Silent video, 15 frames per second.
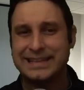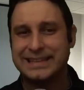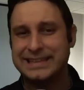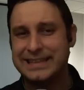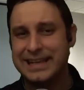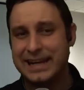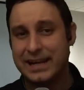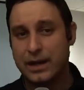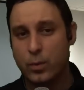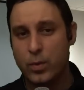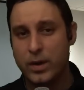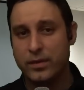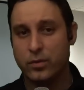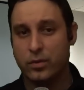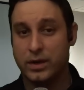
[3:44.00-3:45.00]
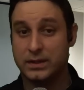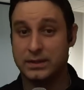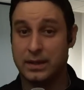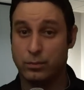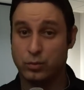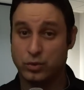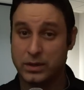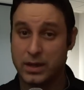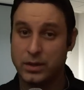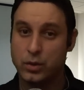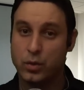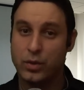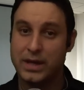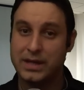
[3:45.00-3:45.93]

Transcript: si el recuerdo que está buscando